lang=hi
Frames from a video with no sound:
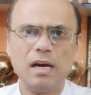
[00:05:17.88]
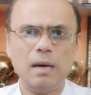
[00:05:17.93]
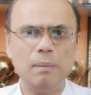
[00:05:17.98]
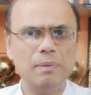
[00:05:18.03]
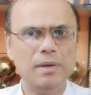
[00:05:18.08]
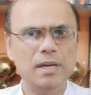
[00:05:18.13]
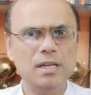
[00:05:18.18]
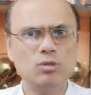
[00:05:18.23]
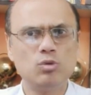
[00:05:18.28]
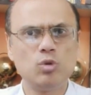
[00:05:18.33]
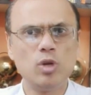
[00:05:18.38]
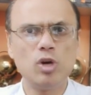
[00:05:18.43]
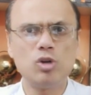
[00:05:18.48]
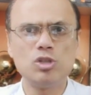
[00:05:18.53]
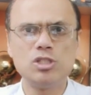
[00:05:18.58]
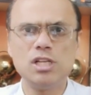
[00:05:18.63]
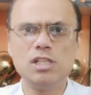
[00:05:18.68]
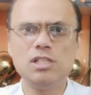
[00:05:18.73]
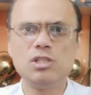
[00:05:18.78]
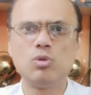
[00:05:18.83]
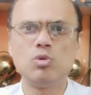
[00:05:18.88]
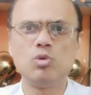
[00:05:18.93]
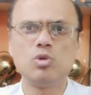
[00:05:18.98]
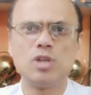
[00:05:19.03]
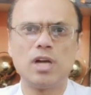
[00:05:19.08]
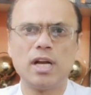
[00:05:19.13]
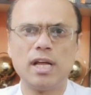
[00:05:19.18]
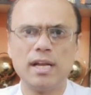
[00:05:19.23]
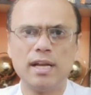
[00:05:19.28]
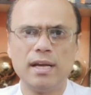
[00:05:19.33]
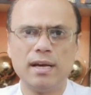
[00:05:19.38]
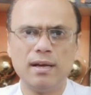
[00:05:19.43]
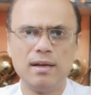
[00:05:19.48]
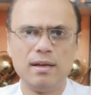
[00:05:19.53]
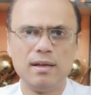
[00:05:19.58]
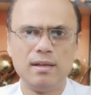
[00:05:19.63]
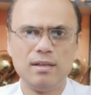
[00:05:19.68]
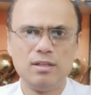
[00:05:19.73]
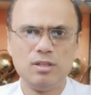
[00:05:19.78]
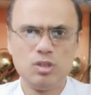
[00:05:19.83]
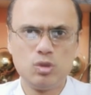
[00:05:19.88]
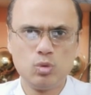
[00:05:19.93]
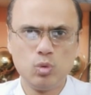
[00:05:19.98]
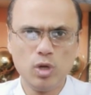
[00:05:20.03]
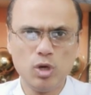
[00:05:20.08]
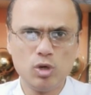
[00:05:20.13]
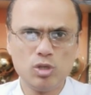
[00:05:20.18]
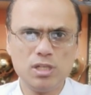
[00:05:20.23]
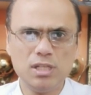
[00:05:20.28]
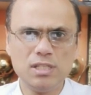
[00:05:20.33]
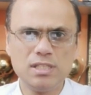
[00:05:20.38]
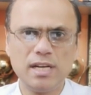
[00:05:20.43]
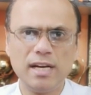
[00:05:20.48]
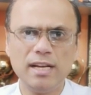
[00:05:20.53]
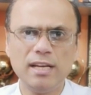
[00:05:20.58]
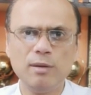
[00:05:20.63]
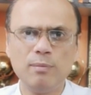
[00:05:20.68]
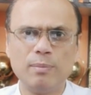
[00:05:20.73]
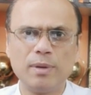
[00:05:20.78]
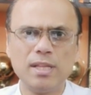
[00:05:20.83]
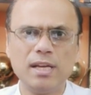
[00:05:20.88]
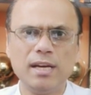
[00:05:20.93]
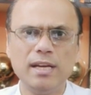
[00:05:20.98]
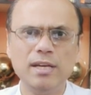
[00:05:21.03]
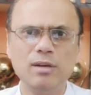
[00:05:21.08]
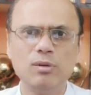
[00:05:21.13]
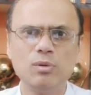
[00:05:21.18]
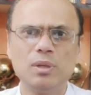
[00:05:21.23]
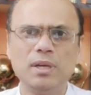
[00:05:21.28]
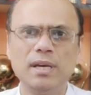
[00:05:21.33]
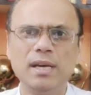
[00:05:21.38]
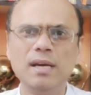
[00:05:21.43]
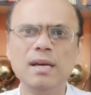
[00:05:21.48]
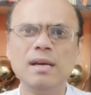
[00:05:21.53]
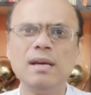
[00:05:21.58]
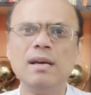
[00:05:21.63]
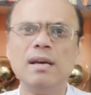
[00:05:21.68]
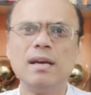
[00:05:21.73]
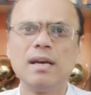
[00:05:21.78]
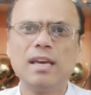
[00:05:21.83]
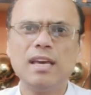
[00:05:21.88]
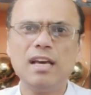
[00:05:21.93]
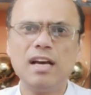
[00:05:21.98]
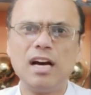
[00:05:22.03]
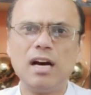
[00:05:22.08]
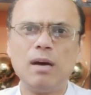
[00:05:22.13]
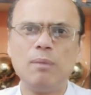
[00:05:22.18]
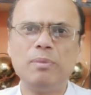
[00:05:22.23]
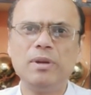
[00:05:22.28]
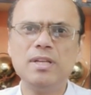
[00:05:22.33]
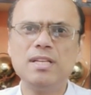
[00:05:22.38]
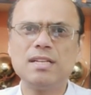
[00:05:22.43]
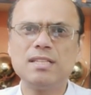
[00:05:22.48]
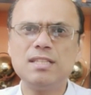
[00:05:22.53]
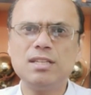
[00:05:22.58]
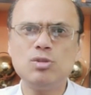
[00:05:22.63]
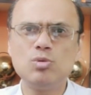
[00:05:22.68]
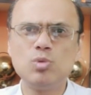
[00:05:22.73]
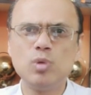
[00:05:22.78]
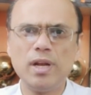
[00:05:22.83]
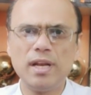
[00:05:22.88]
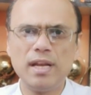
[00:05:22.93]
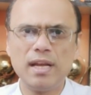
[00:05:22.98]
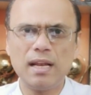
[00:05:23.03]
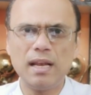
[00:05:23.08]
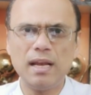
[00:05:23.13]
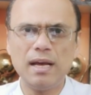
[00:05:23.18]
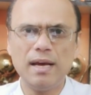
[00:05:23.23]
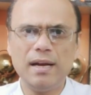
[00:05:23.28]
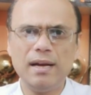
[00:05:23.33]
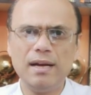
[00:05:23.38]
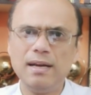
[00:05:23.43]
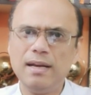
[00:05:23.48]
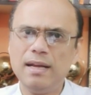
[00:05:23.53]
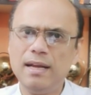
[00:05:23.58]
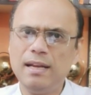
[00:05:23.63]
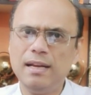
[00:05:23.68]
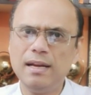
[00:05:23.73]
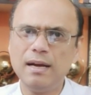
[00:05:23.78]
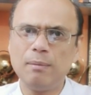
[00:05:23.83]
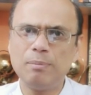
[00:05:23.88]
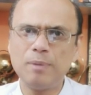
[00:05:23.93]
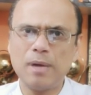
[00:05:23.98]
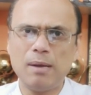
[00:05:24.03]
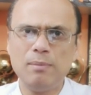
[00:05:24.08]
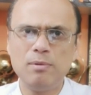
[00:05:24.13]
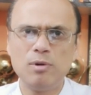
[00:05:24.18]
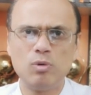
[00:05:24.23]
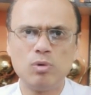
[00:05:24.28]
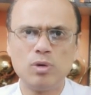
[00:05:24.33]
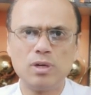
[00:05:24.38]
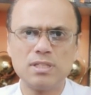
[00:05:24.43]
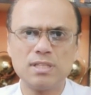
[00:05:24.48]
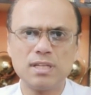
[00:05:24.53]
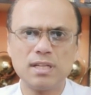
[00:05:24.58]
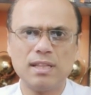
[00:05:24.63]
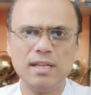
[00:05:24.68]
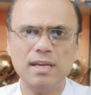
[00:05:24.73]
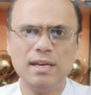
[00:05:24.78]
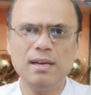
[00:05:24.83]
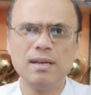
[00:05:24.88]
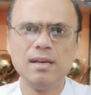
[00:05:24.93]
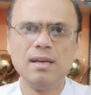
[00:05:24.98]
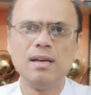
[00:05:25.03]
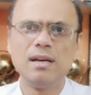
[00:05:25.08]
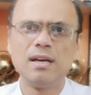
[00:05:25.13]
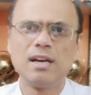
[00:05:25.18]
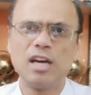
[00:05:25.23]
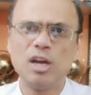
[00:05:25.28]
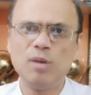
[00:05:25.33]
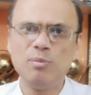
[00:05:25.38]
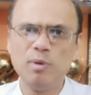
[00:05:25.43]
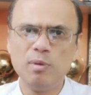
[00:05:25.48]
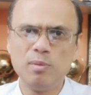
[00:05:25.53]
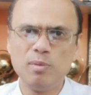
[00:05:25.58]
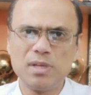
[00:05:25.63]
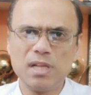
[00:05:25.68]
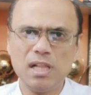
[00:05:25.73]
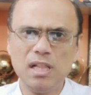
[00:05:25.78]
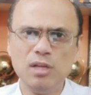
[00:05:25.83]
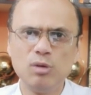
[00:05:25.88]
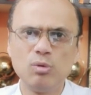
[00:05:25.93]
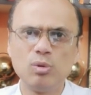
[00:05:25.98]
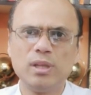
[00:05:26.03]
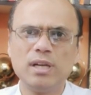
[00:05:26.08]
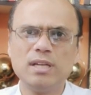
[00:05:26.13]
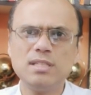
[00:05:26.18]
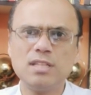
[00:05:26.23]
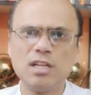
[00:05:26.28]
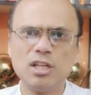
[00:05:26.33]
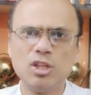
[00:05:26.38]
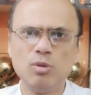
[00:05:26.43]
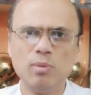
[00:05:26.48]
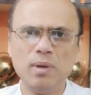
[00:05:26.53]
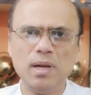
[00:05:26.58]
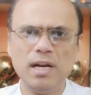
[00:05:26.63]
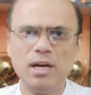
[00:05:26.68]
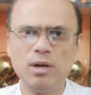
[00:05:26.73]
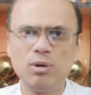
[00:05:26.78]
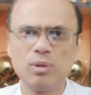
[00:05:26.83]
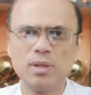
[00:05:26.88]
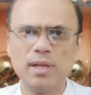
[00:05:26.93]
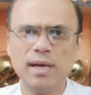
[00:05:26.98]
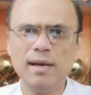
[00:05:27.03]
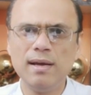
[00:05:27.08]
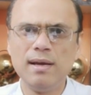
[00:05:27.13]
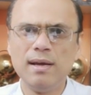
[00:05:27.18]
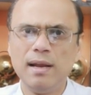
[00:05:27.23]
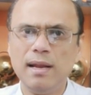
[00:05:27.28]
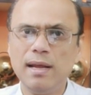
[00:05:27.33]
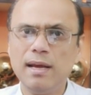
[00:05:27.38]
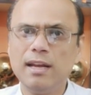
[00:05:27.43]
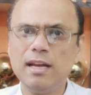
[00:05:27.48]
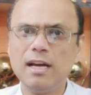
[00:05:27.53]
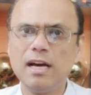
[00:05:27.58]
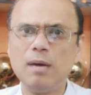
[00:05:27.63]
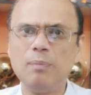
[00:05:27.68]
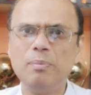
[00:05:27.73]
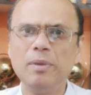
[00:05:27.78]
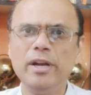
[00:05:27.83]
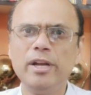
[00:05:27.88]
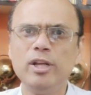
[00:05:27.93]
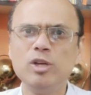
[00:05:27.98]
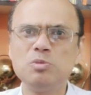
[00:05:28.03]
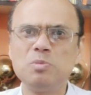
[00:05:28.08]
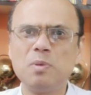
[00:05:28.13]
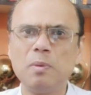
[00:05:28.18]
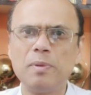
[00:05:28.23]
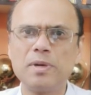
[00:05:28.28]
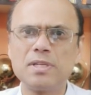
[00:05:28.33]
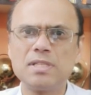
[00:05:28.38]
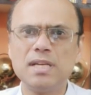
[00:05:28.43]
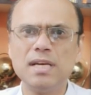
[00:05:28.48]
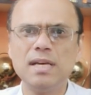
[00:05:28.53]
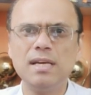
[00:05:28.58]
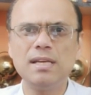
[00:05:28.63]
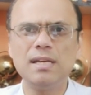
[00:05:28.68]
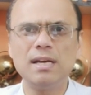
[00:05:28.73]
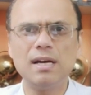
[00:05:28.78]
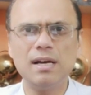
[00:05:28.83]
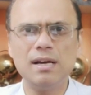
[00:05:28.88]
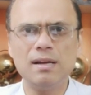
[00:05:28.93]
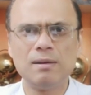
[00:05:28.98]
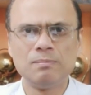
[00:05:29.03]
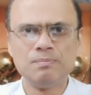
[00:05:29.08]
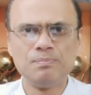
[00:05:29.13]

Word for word: आपने सूर्य को जल जरूर चढ़ाना है सूर्य को जल चढ़ाने की प्रथा ये होती है कि आपने जैसे ही सूर्य निकला है डेली आप टाइम नोट कर सकते हैं गर्मियों में जल्दी होता है सर्दियों में लेट होता है लेकिन आपने न्यूज़पेपर से या